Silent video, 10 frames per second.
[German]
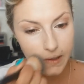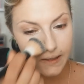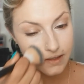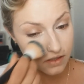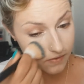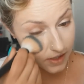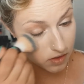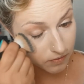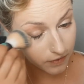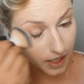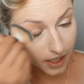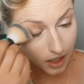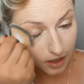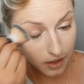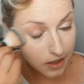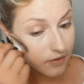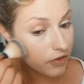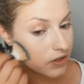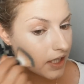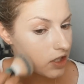Also es war so ein flacher
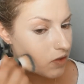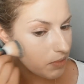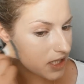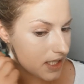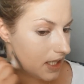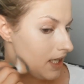Foundation Pinsel.